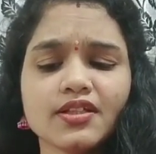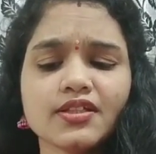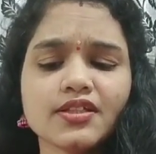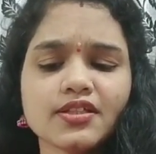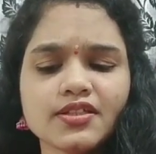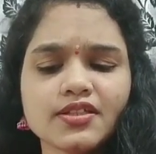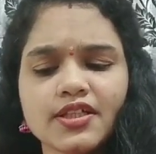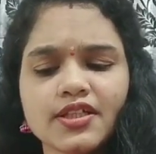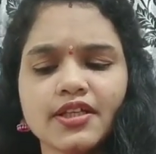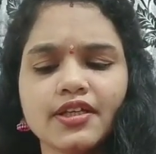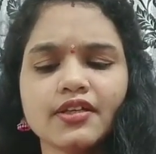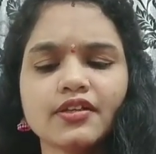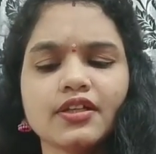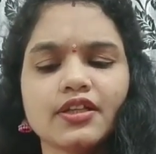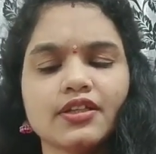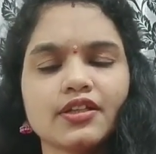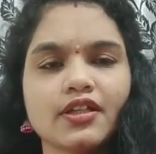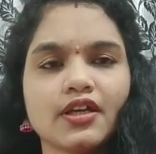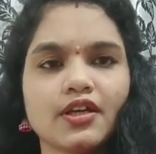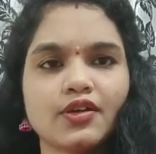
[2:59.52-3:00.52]
సెట్
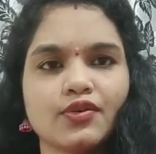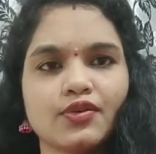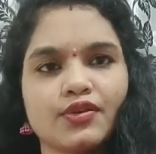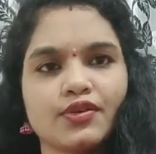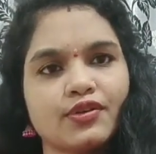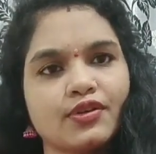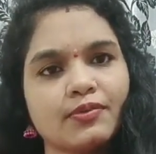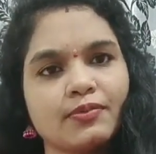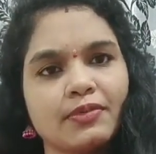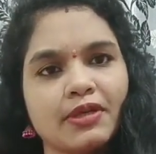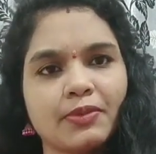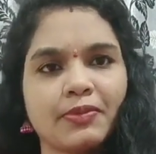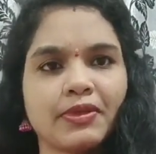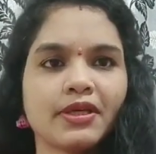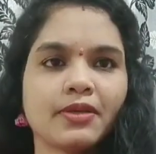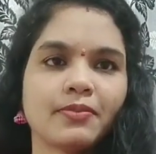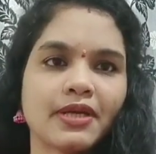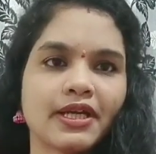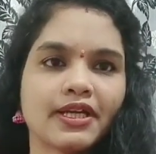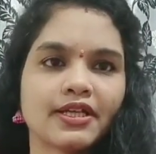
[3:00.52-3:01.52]
ఇంత అని ఉంటుంది మనం ఎన్ని
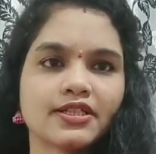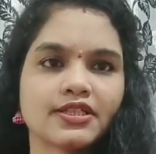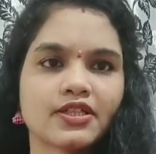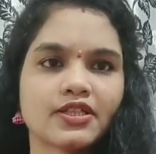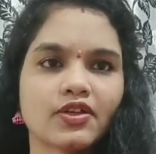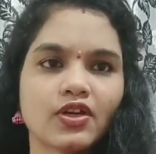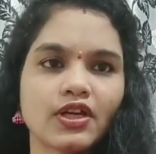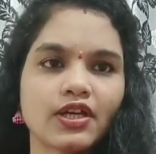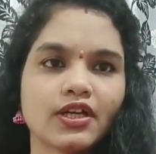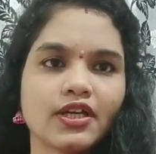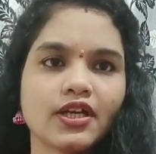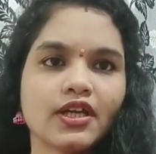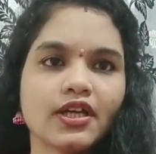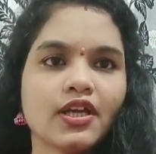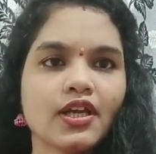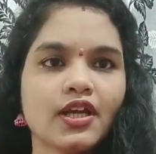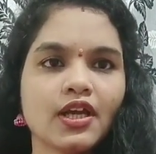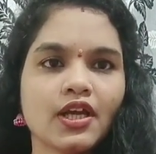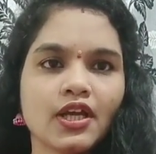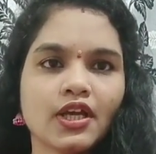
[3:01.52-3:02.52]
బ్యాంగిల్స్ కావాలంటే
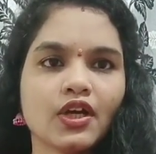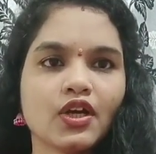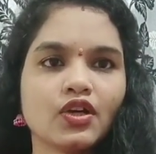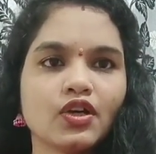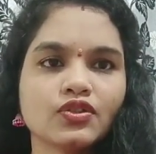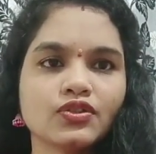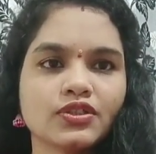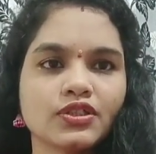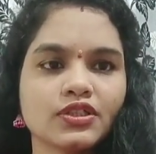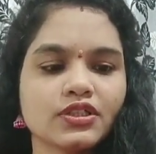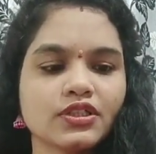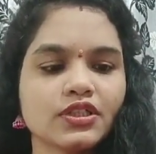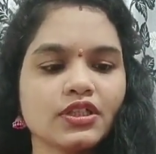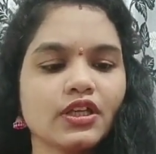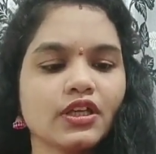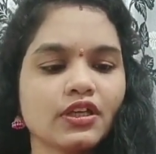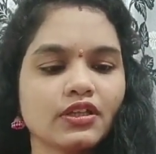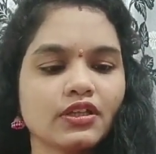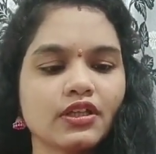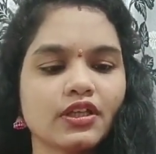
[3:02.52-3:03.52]
కౌంట్ చేసి
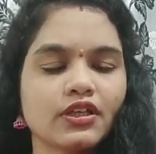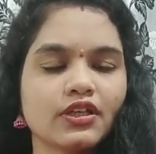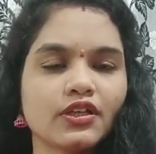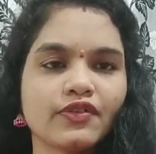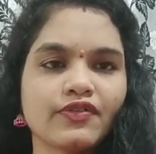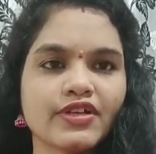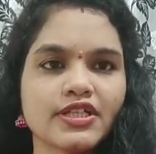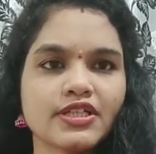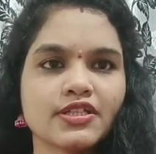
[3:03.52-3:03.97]
దాంట్లో వేసిన